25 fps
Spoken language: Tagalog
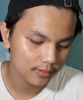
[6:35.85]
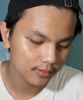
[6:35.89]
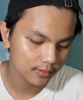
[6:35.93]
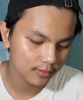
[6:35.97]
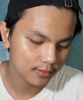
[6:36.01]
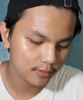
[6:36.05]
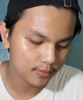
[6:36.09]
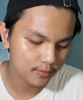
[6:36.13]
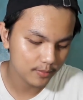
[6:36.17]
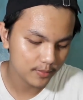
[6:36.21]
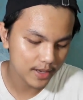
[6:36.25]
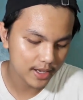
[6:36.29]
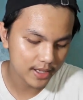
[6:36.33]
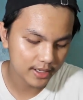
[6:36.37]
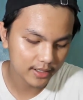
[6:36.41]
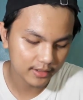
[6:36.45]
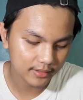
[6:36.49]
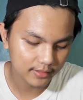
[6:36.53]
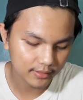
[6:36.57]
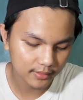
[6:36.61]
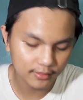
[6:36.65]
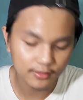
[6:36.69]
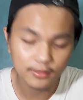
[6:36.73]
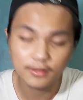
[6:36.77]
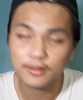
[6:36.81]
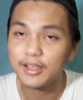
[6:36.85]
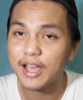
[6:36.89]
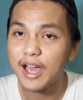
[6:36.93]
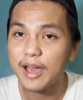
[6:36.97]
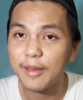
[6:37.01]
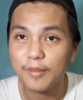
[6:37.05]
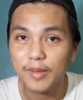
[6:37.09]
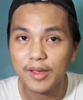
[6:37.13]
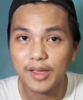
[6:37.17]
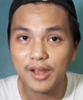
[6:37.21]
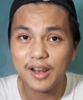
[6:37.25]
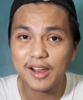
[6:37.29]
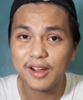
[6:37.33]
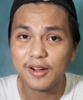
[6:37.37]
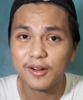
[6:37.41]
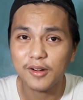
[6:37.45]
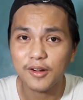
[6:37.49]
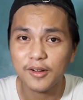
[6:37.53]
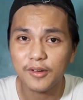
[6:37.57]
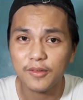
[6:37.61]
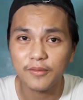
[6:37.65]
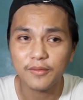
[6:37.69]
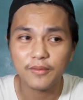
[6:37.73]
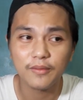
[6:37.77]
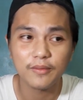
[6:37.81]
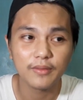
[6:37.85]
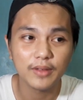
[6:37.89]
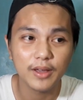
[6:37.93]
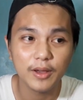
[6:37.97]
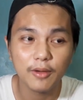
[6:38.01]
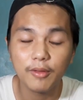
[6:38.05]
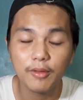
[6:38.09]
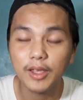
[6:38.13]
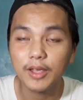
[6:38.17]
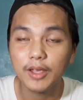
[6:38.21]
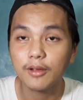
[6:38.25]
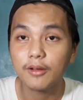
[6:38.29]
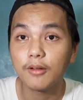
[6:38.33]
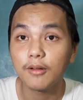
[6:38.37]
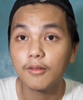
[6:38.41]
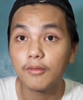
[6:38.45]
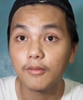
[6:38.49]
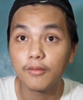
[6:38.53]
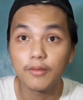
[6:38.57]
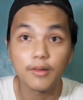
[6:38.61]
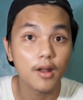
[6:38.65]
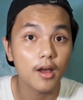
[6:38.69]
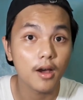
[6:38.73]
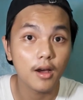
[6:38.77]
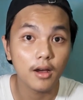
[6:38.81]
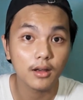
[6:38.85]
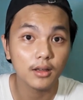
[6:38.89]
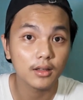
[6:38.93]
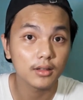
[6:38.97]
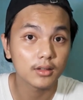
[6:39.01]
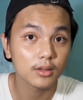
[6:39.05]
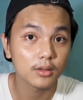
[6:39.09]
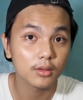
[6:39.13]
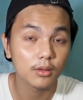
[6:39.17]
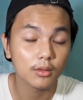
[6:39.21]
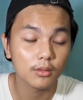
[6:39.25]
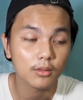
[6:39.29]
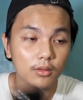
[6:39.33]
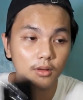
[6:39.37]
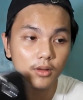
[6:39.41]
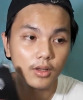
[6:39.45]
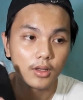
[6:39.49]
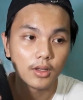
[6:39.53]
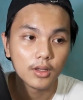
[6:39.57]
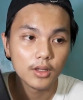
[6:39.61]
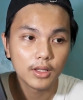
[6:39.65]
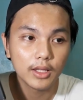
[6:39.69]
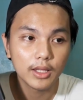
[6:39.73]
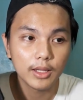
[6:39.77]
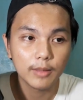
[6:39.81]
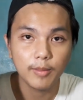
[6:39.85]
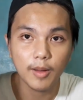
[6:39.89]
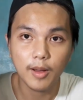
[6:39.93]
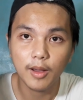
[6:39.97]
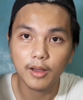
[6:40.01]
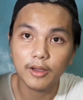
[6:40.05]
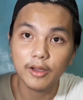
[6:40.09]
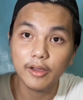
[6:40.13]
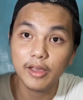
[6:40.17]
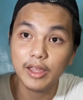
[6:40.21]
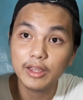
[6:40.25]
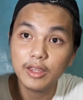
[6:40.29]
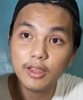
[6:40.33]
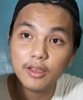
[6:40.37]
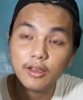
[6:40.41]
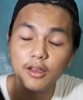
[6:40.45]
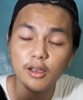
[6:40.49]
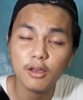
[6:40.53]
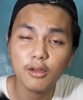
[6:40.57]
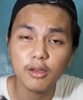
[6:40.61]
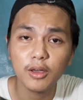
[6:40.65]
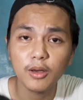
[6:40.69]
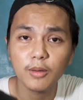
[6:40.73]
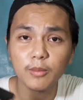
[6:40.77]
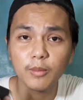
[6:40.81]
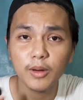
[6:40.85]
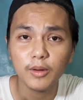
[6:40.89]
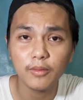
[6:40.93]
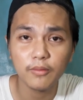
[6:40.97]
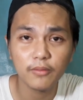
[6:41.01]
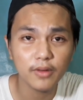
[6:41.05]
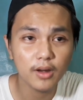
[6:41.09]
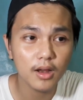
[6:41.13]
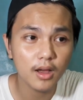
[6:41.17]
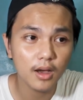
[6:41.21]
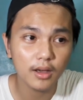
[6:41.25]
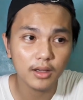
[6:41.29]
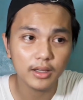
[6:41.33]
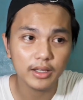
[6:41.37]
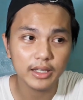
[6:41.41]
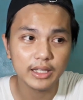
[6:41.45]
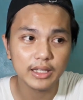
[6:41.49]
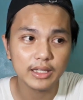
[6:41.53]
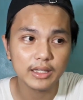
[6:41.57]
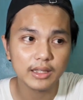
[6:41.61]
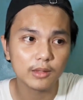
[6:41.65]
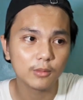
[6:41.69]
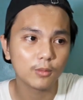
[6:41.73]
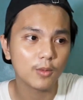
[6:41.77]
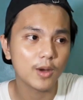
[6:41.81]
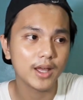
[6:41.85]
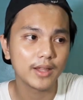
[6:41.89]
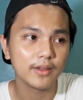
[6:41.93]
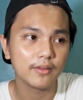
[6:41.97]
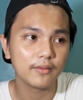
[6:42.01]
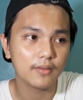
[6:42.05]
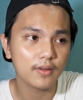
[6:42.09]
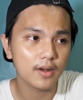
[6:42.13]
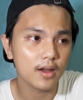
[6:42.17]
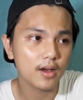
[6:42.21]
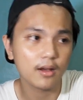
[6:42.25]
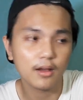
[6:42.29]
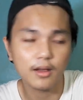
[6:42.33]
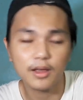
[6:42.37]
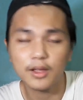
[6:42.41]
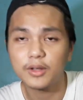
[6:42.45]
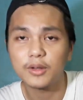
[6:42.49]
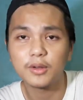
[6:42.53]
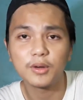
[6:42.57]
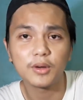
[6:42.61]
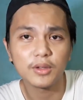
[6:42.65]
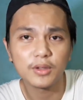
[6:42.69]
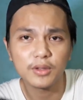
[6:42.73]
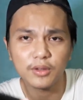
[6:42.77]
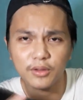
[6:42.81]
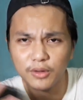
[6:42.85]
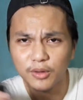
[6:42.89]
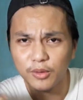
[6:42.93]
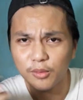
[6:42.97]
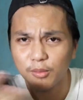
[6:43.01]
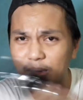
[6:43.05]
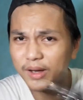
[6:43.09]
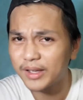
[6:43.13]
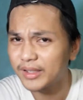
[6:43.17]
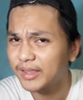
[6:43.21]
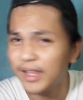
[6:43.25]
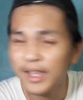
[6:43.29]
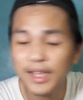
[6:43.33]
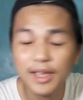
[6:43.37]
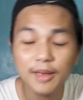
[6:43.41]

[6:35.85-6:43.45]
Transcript: comparison, camera, or gawin kong vlog, itong ipang, ito yung gagawin kong pang vlog in one vlog, ganun, or what.